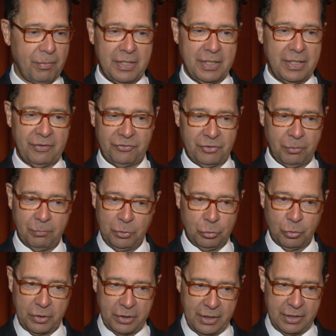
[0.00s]
uma ligação
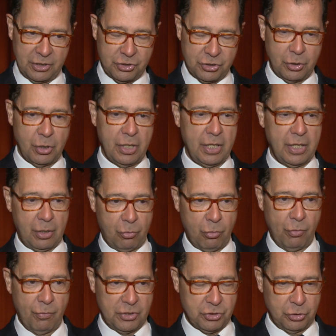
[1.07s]
muito grande é,
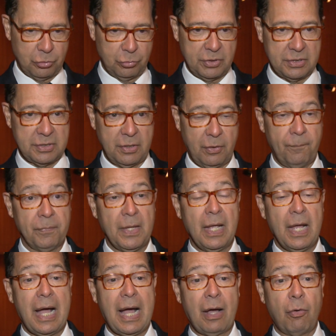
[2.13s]
com a instituição.
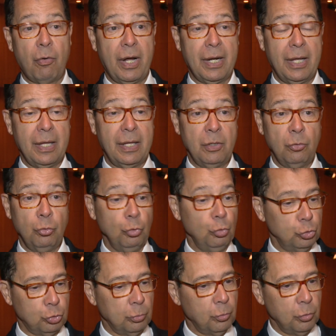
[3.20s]
Agora, eu
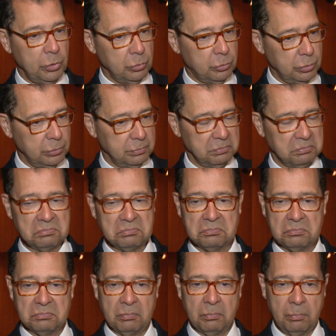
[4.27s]
luto muito
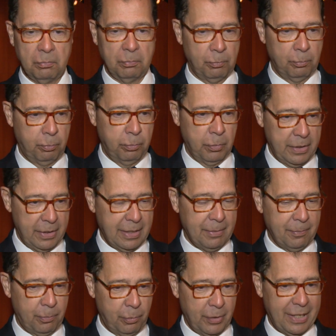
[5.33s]
é,
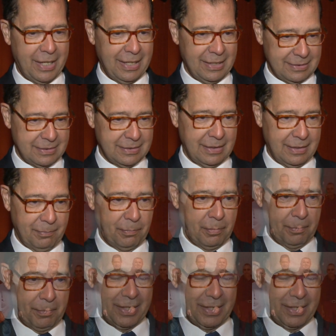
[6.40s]
por essa, por,